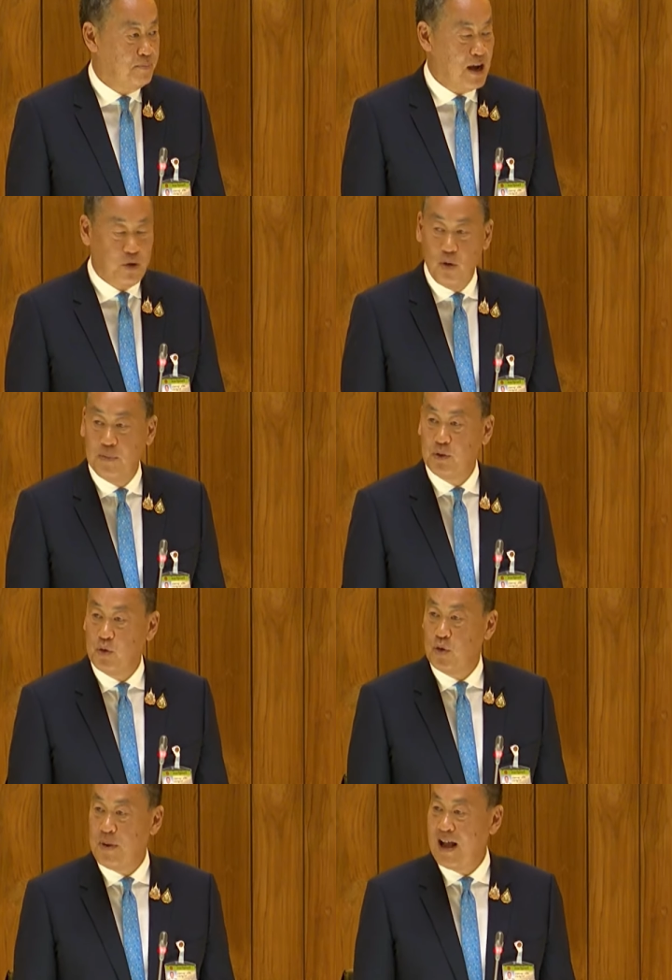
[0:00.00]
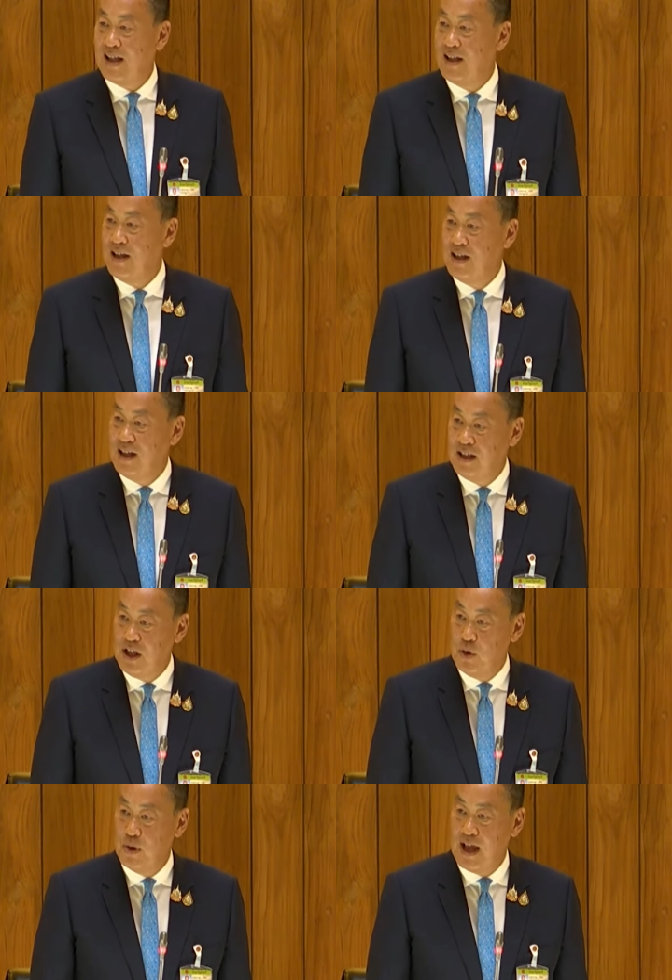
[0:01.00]
พักร่วมทุกๆพัก
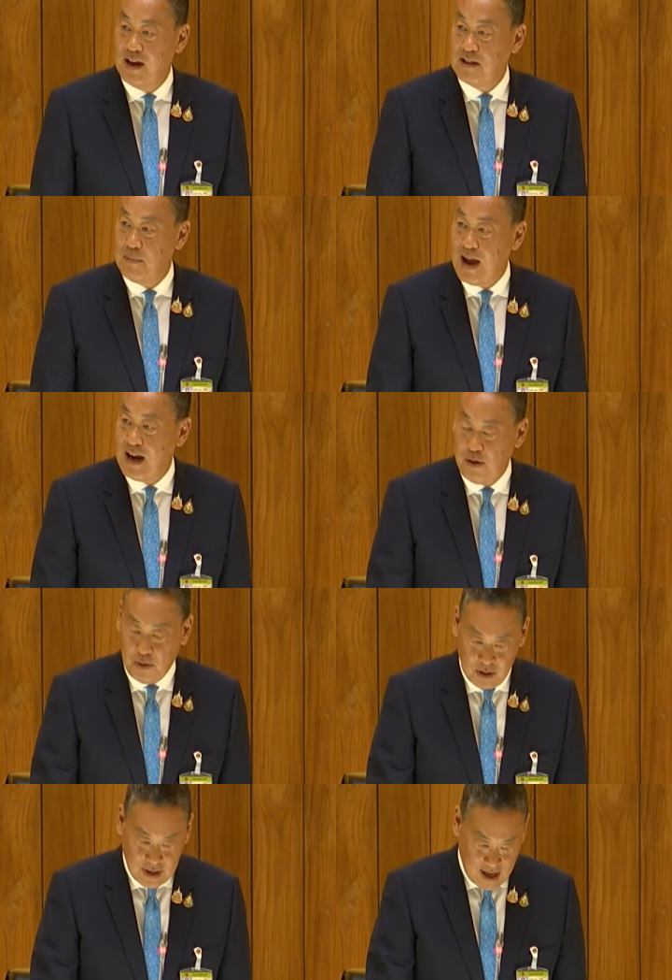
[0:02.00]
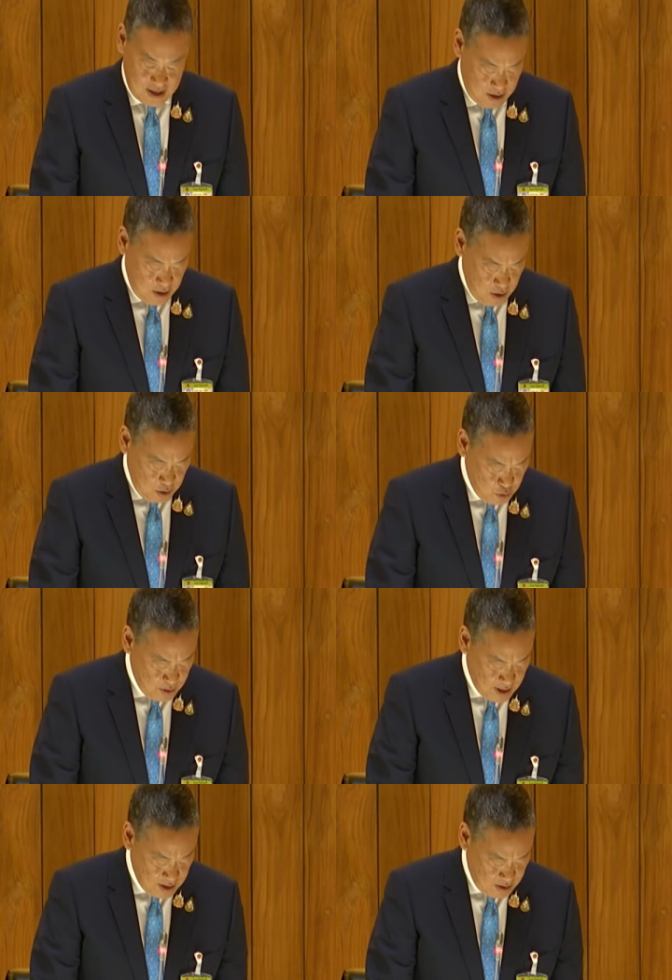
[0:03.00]
ที่อยู่ในรัฐบาลเราก็จะช่ว
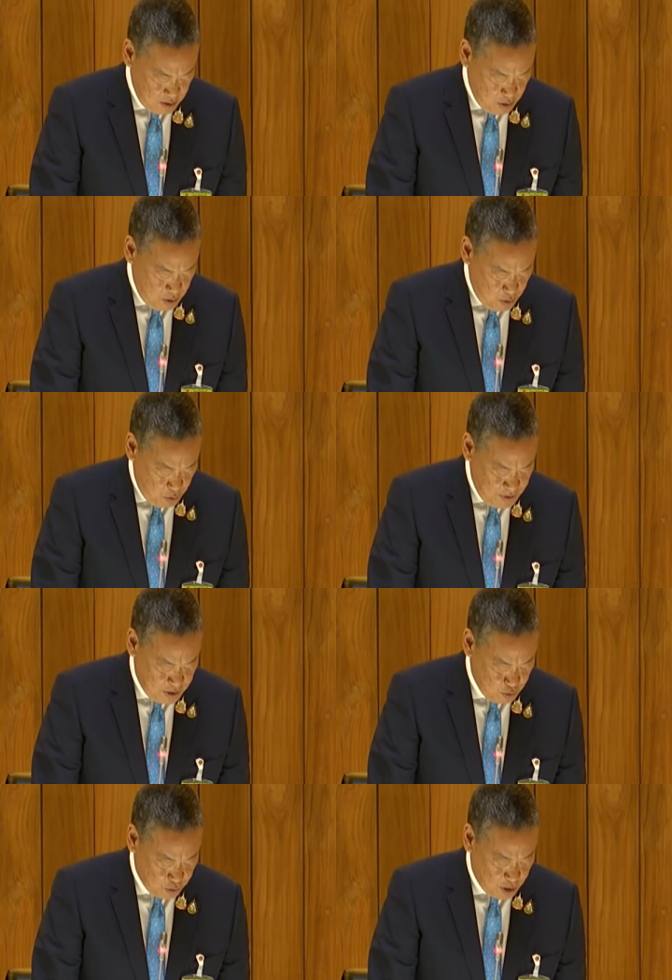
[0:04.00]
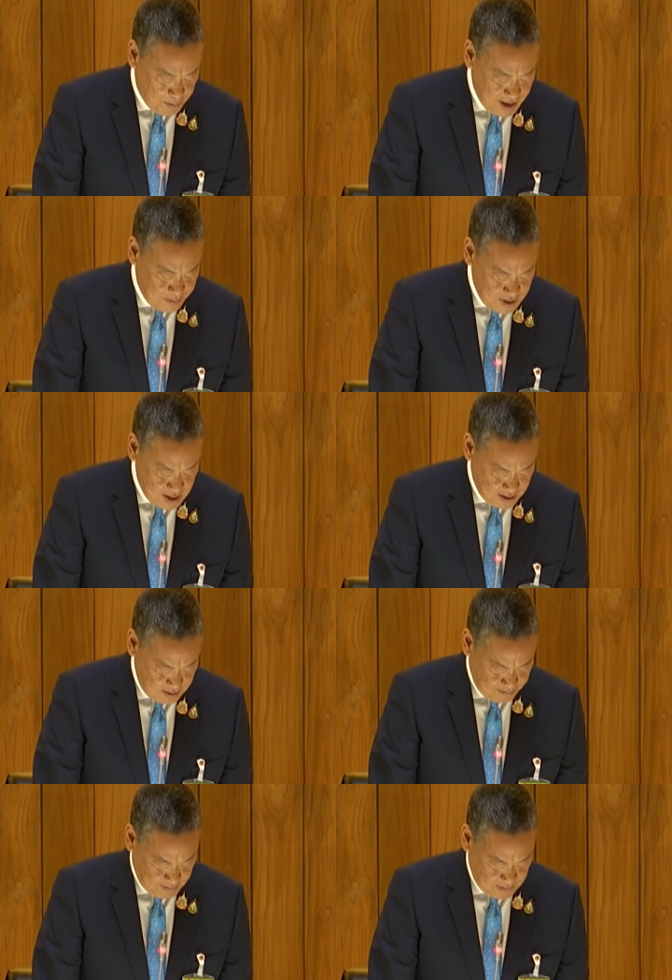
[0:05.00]
ยกันวิ่งสู้ต่อไปเพื่อ
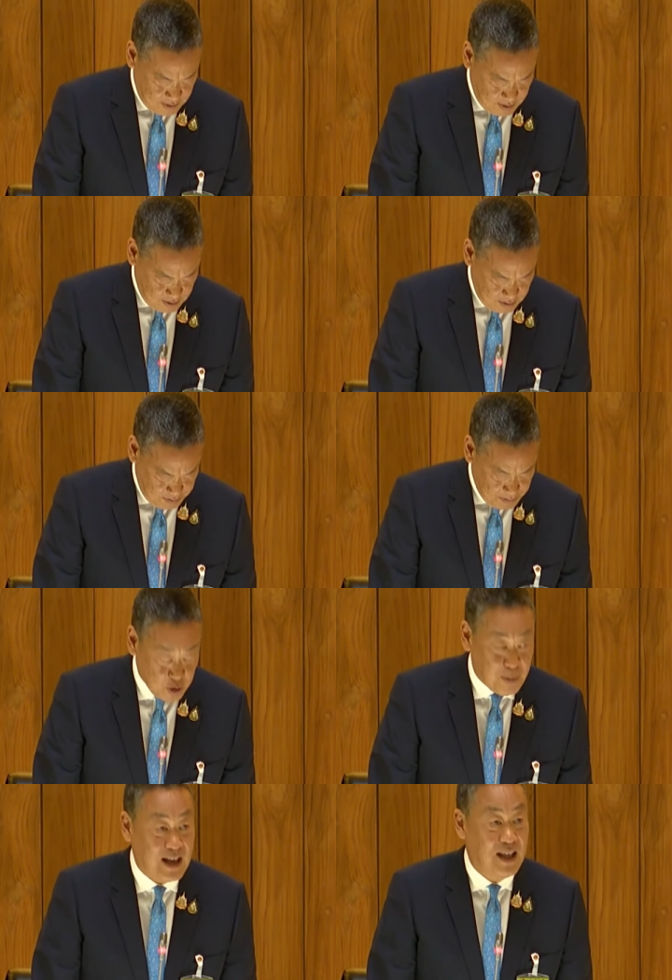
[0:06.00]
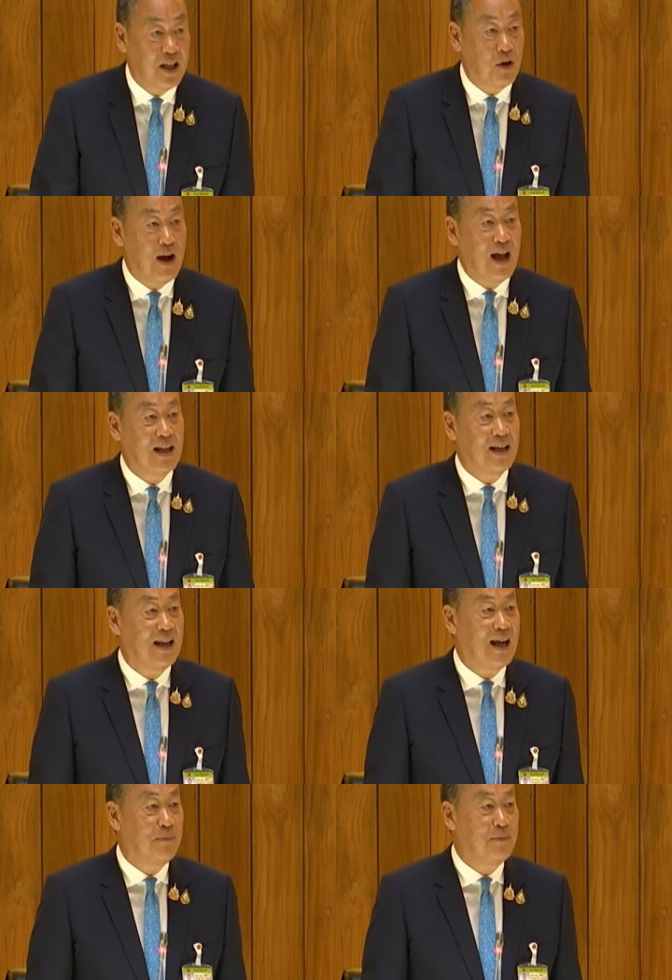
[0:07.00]
ปัจจุบันที่ดีกว่า
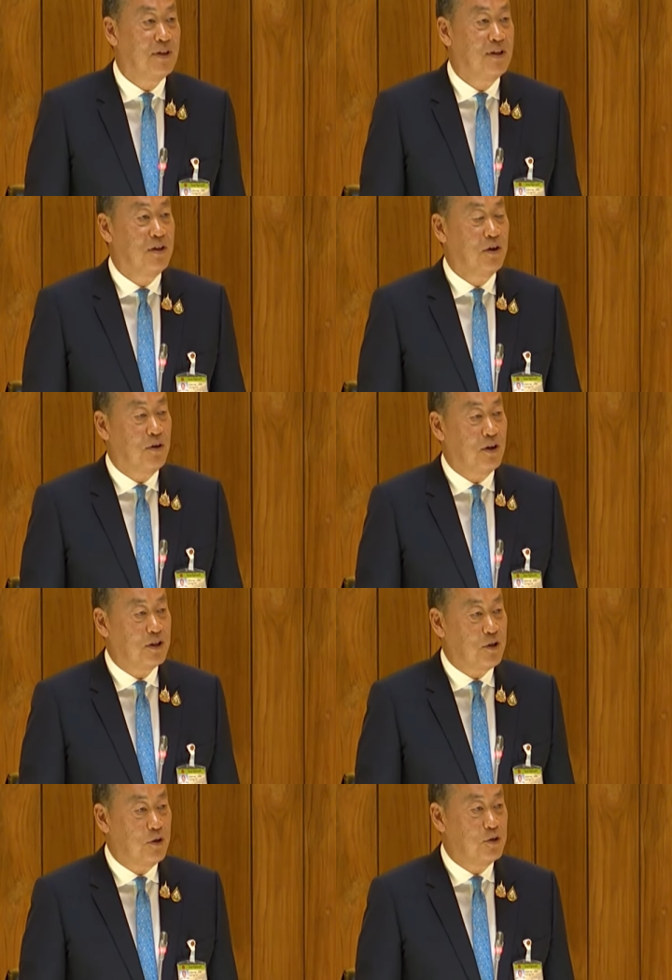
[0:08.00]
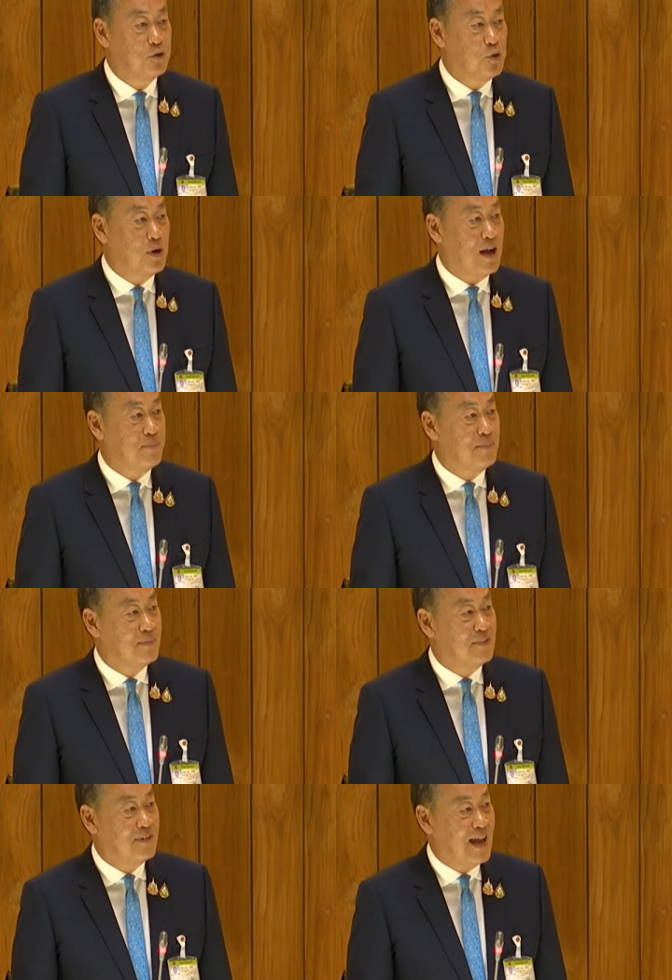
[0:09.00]
นะครับ ก็จะต้องสู้กับ
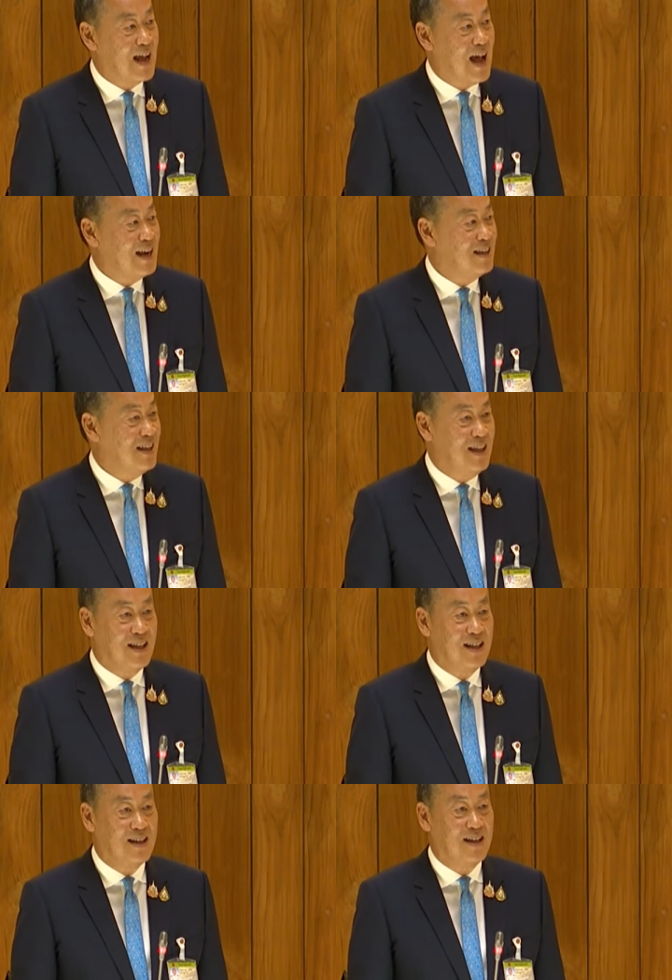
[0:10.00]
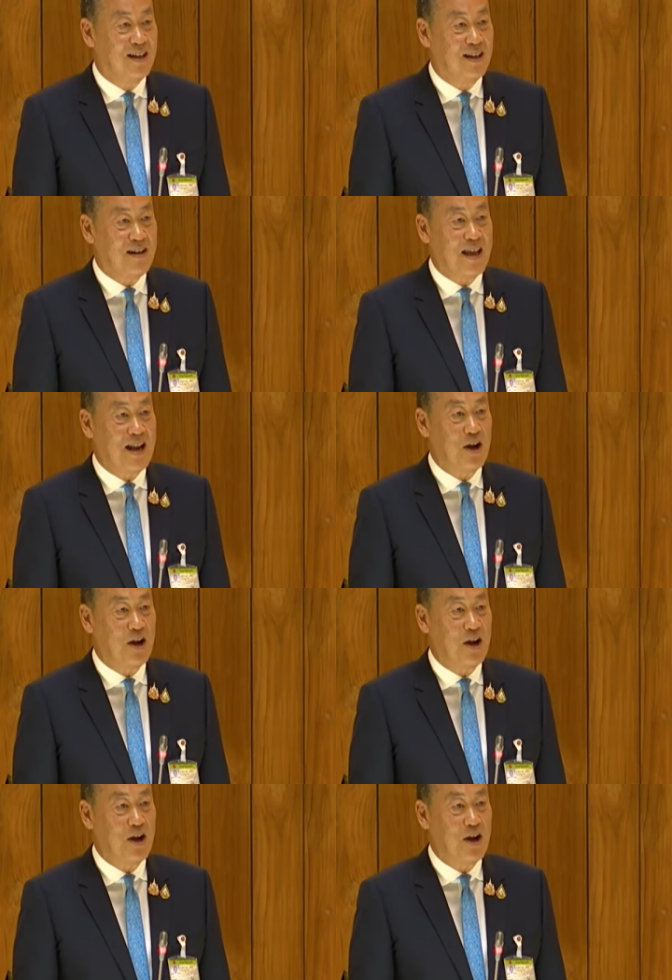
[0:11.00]
แรงค้านที่ไร้อ